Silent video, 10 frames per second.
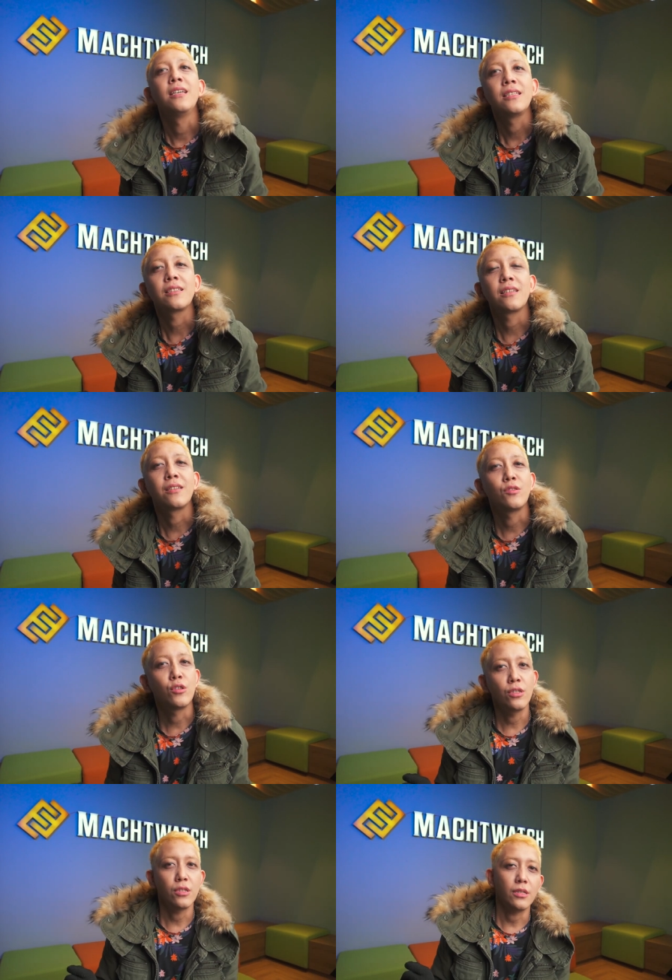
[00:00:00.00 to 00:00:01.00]
sekian
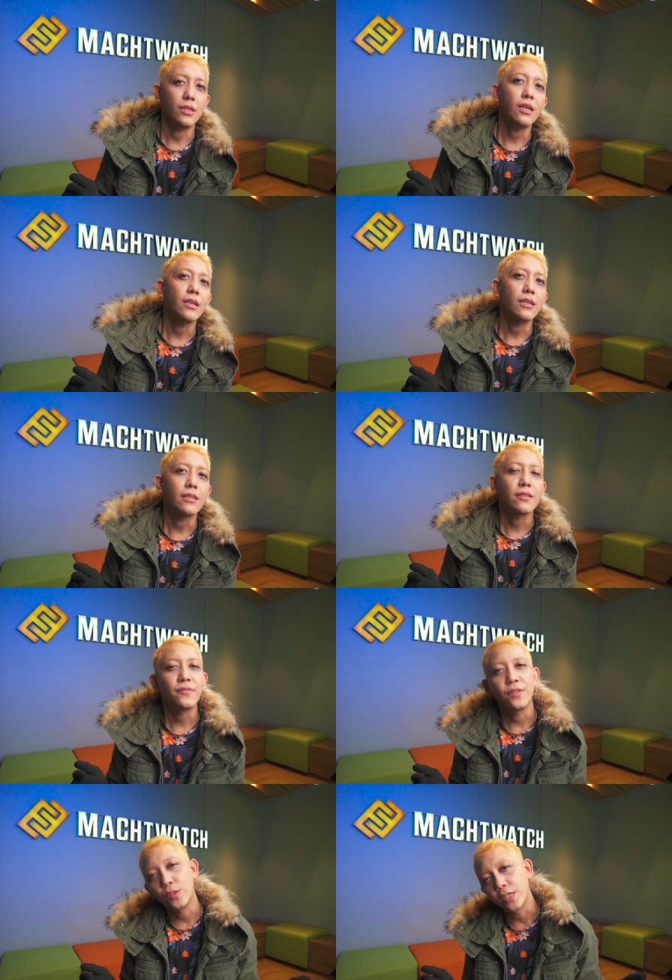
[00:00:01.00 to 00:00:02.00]
dulu
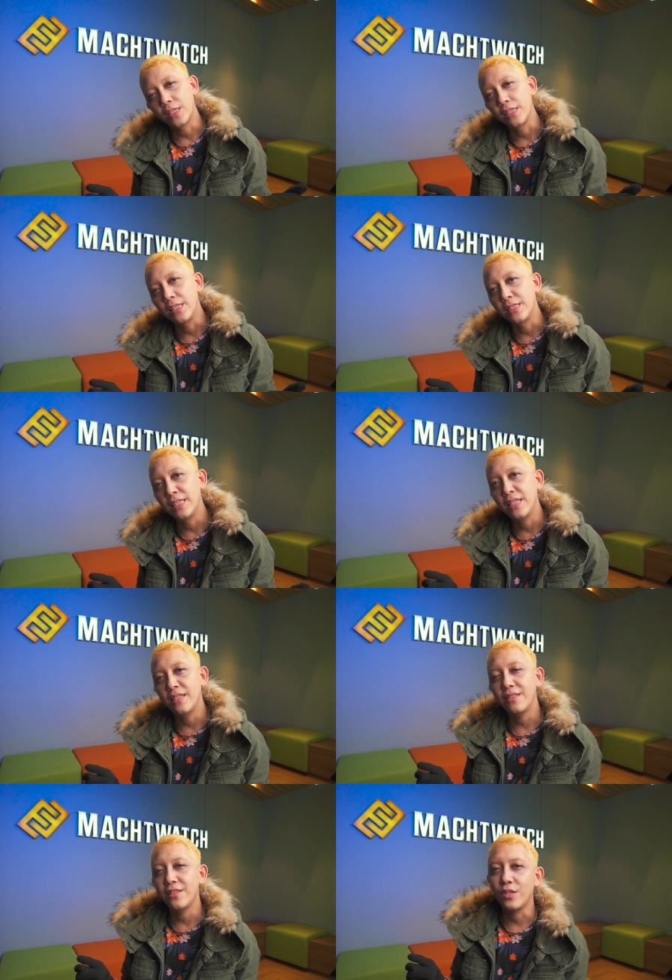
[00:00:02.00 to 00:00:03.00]
review kali
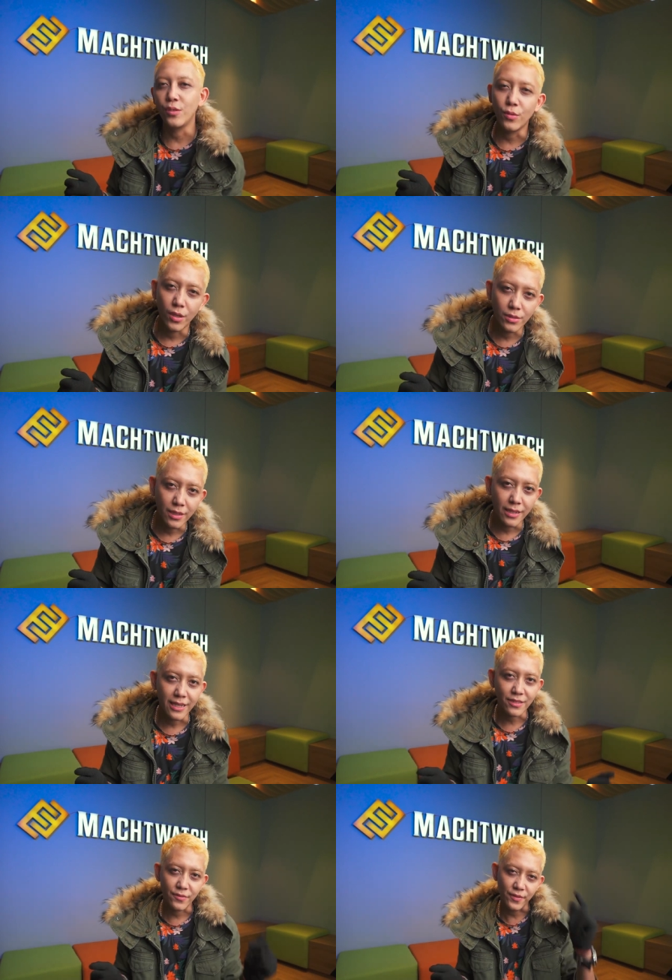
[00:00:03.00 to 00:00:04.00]
ini see you on the
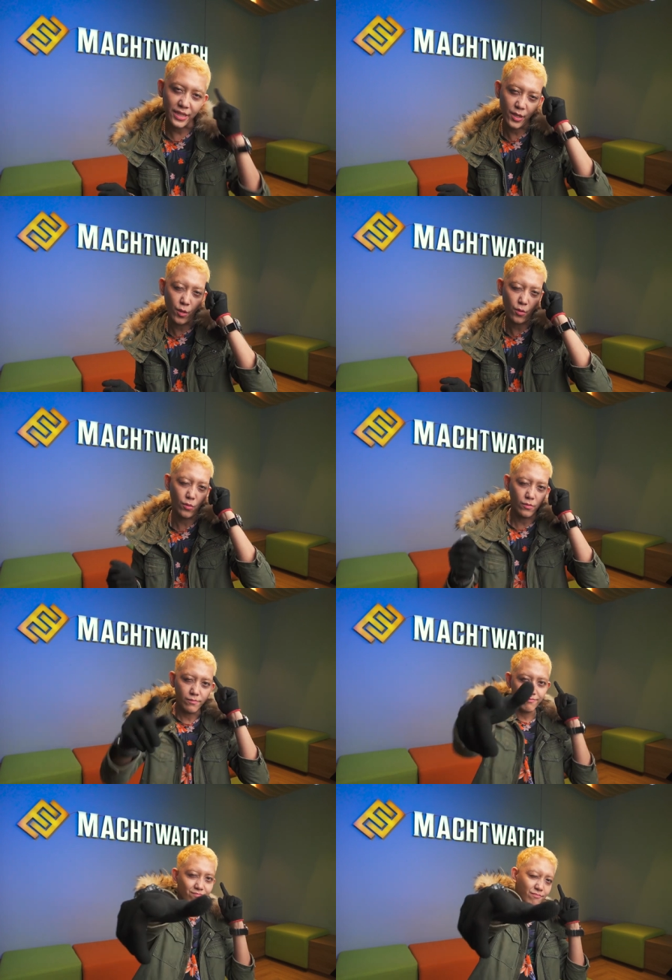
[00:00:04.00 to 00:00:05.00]
next video
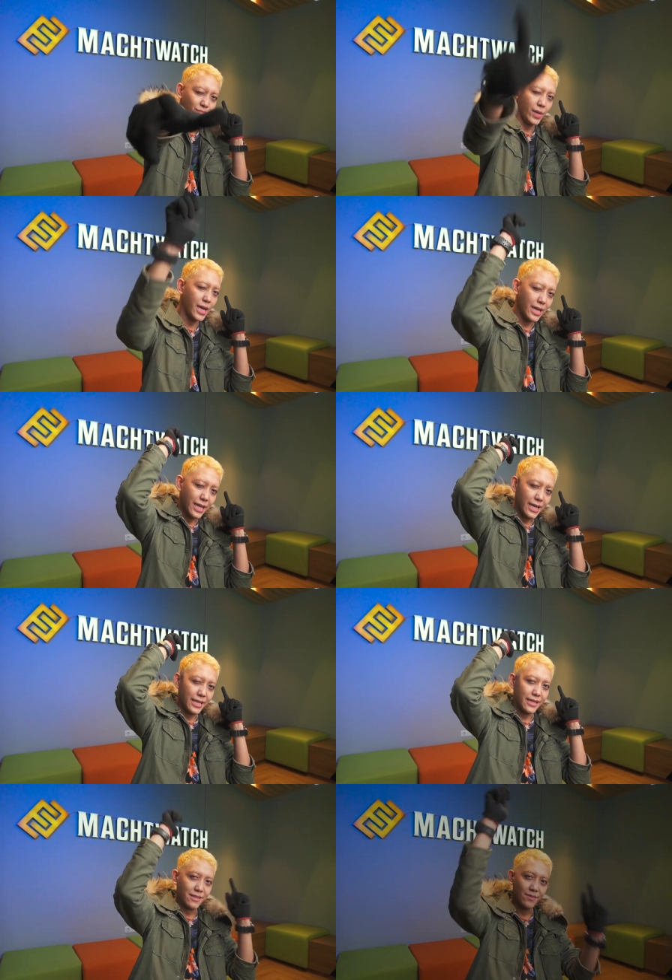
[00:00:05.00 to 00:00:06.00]

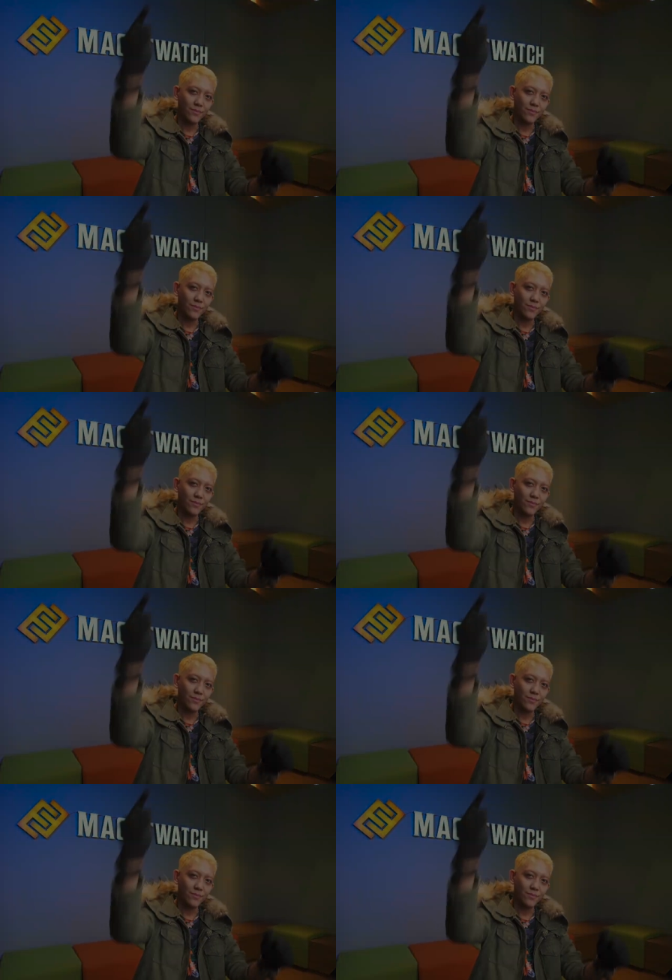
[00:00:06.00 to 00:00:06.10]
bye